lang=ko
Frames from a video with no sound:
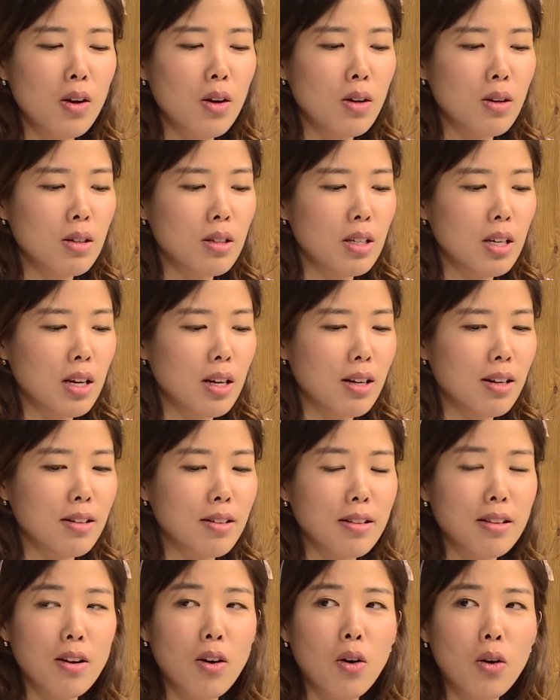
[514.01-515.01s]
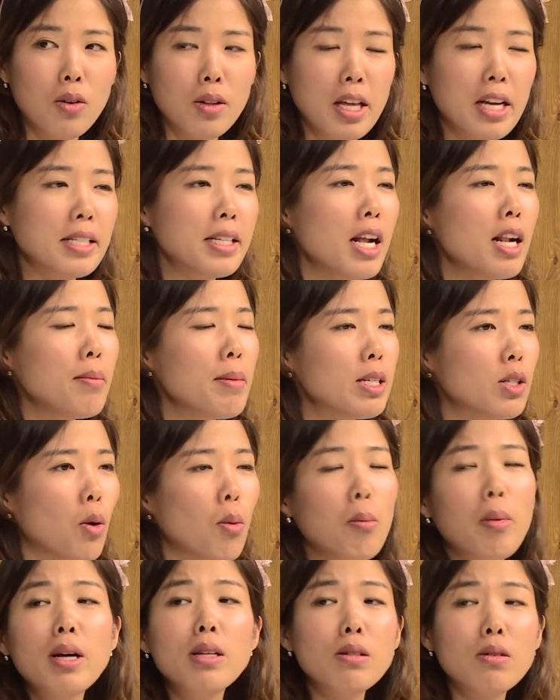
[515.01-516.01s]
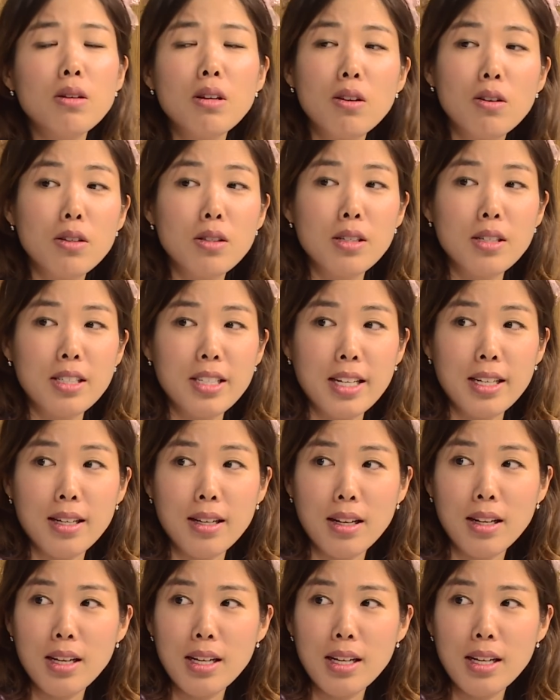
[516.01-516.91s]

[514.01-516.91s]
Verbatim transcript: 그냥 어, 내 삶의 전반적인 것을 그냥